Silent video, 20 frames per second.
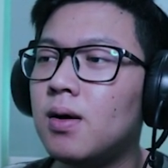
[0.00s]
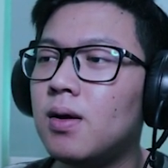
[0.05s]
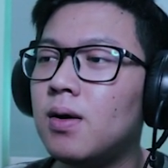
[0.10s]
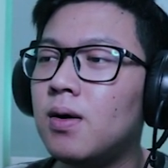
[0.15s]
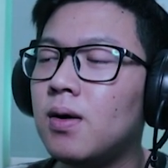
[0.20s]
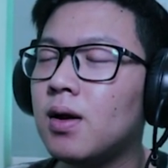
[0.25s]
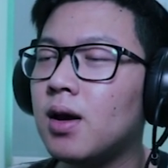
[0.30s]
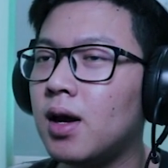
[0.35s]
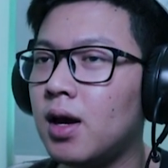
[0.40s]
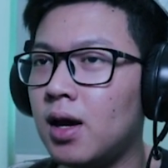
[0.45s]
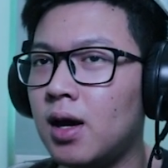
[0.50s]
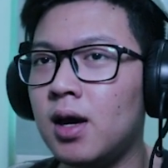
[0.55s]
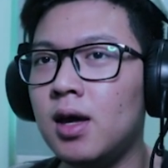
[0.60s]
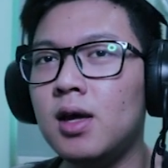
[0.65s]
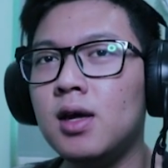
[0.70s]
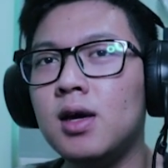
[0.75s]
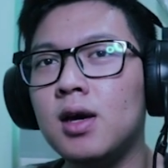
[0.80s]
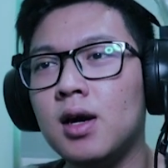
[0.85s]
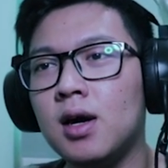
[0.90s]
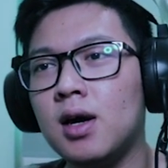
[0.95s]
Oke, okay,
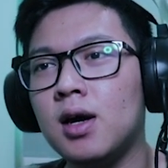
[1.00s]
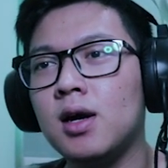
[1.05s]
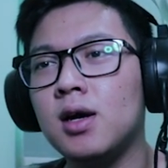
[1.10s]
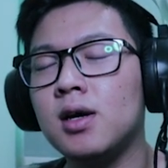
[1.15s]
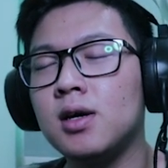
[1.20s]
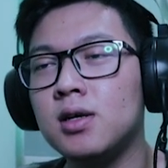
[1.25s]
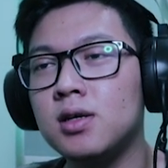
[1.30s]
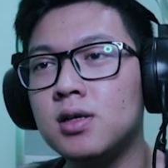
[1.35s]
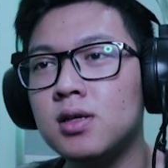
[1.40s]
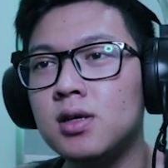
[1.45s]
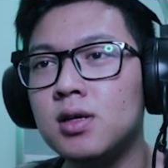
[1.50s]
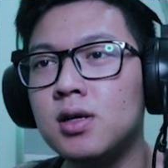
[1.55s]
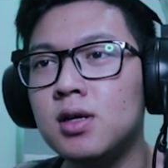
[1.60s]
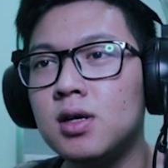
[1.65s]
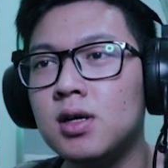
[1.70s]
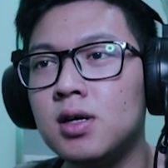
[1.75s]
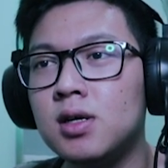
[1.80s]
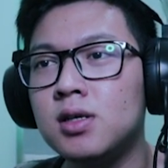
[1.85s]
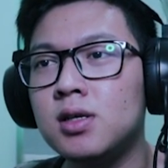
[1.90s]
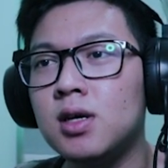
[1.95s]
ya.
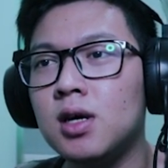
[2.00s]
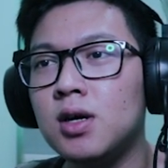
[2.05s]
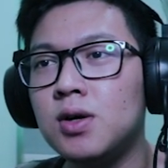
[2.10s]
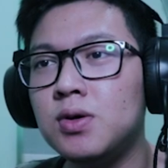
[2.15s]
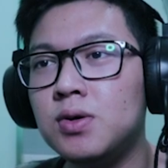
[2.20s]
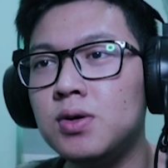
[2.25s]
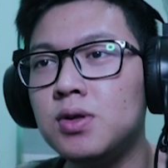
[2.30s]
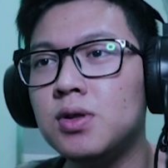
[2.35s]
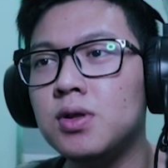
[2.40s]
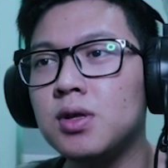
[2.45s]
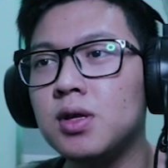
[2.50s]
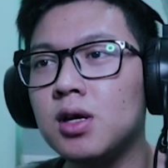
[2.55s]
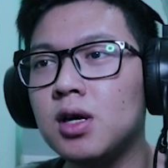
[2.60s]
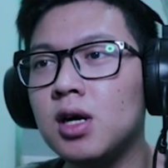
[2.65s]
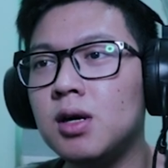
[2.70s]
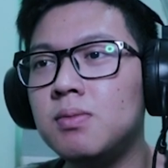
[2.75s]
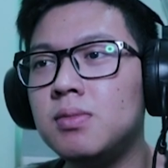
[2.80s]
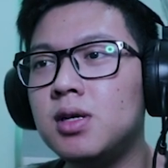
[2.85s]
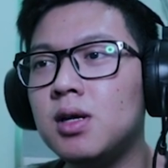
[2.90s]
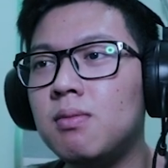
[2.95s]
Sehun,
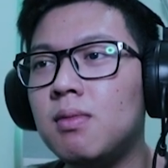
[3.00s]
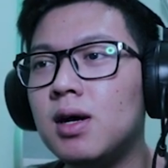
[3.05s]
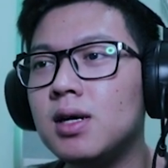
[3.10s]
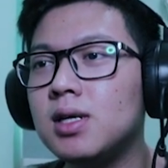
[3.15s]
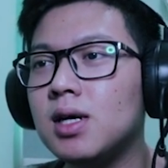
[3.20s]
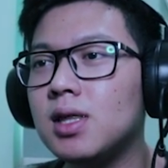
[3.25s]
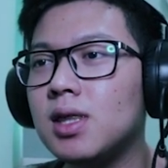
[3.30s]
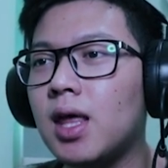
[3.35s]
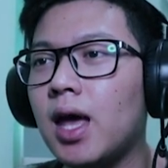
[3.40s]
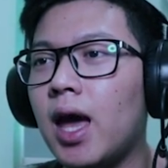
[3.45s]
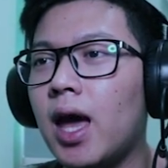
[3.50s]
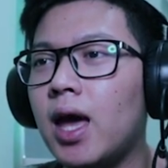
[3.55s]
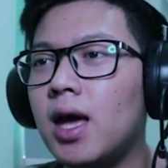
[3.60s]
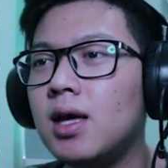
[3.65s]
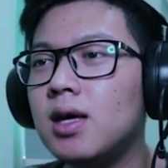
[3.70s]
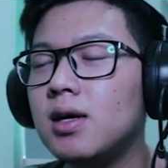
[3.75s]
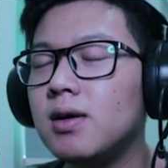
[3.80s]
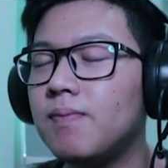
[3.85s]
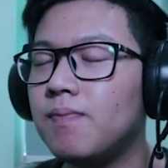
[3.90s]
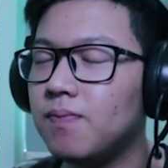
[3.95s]
gak bisa bahasa
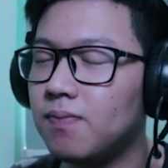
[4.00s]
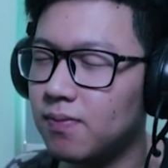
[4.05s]
Tay.